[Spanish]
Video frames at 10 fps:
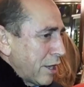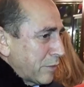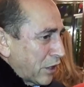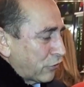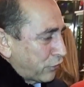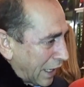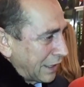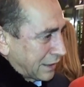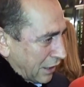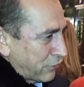pero
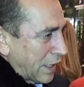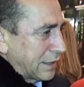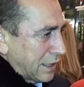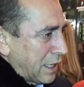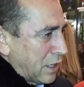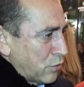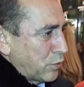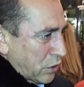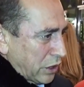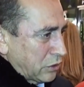falta, falta un
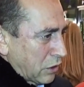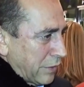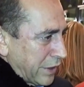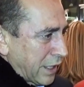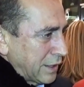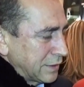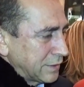poquito, la verdad.